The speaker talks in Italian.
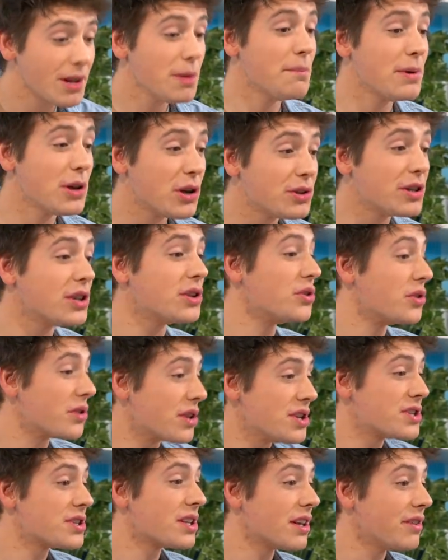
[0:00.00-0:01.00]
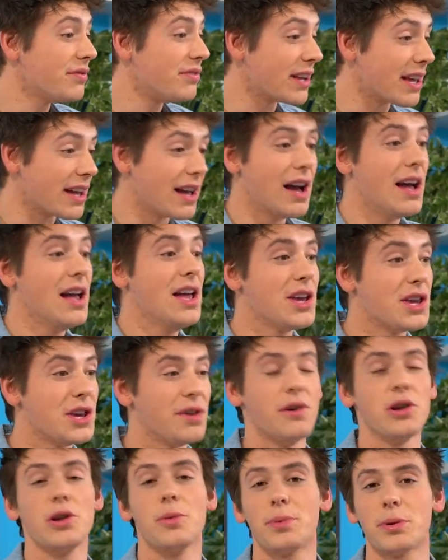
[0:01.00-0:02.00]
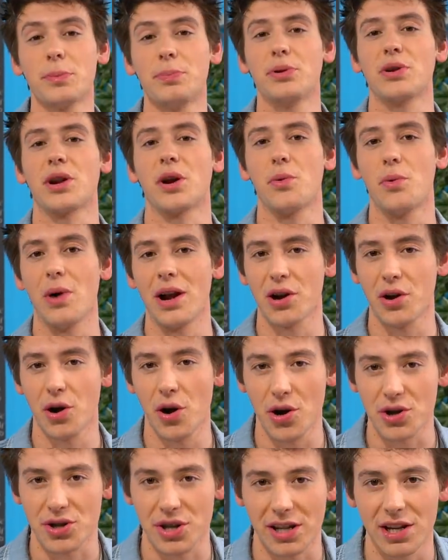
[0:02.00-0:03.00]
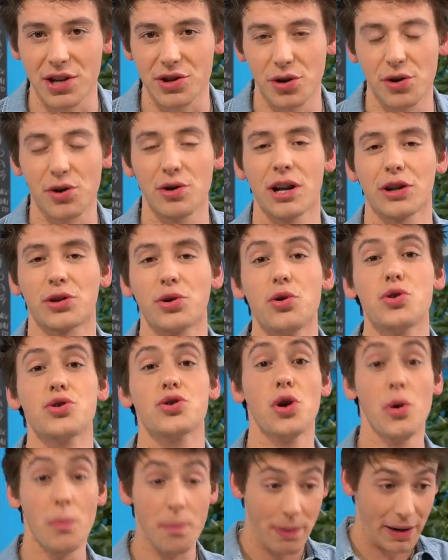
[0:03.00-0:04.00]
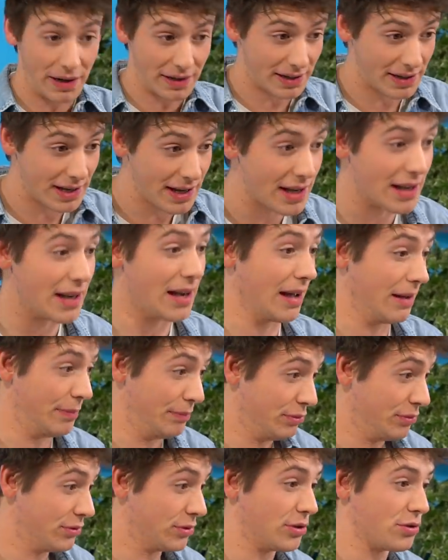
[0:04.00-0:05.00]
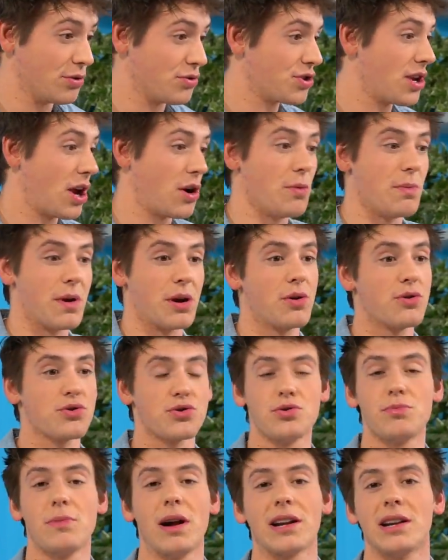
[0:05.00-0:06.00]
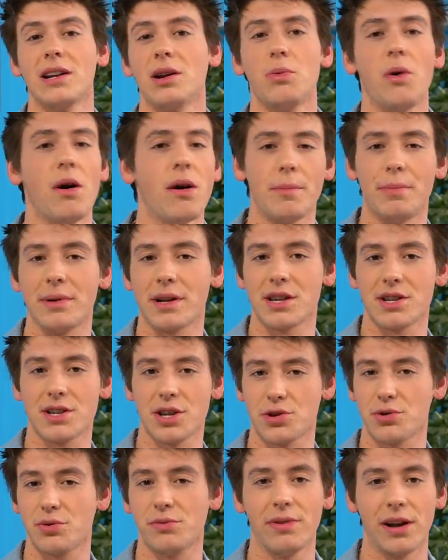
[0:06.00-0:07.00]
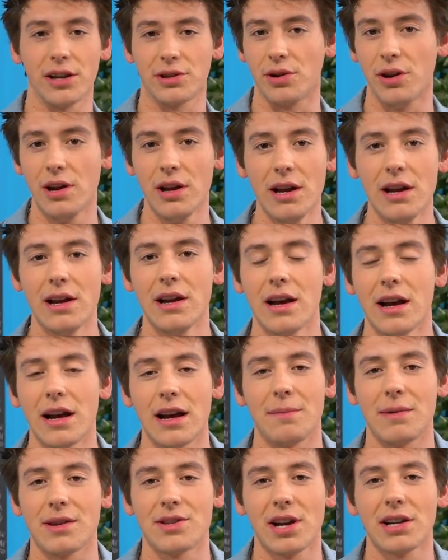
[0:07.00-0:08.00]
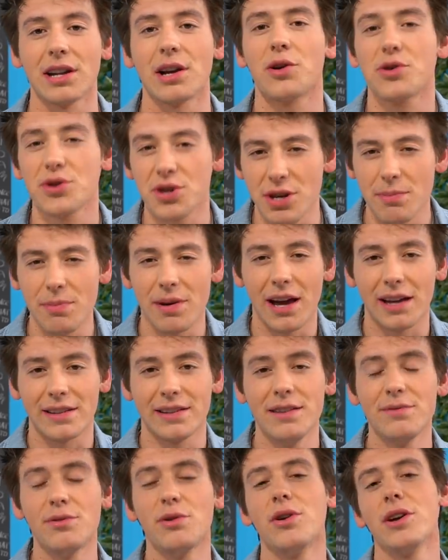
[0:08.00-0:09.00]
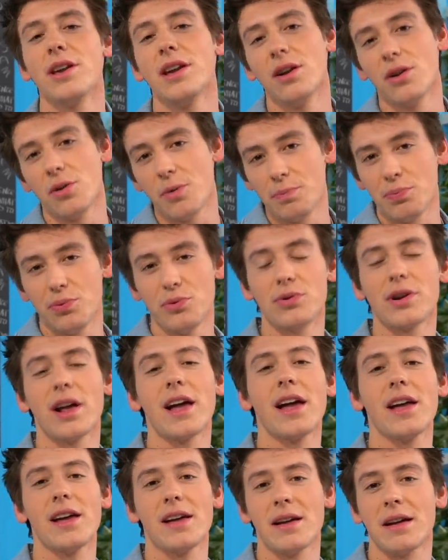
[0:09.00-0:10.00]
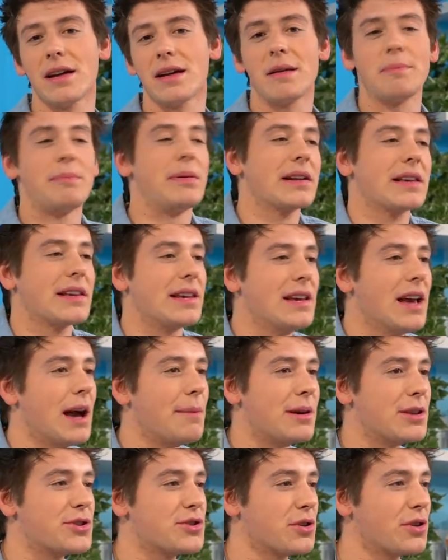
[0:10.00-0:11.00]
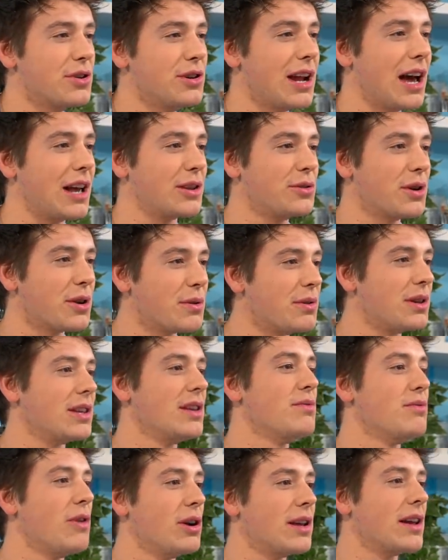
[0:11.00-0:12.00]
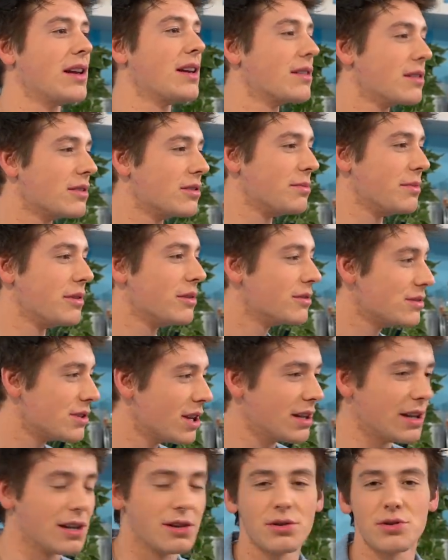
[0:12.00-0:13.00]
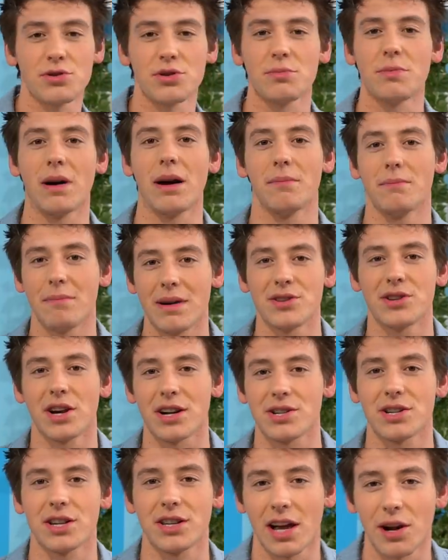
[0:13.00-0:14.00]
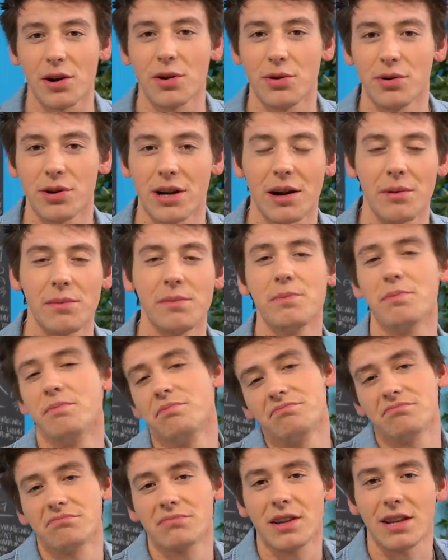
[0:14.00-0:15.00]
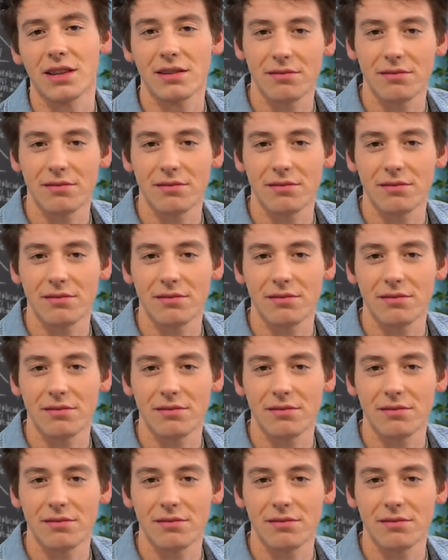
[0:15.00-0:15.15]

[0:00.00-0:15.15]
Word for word: però ho detto chi se ne frega, io voglio proporre qualcosa di cioccolatoso per chi appunto non sa come consumare le uova perché si è stufato a mangiarle così, beati voi, oppure eh, per chi ama il cioccolato e quindi vuole, come ho già detto, insomma, mangiarsene ancora. Mm,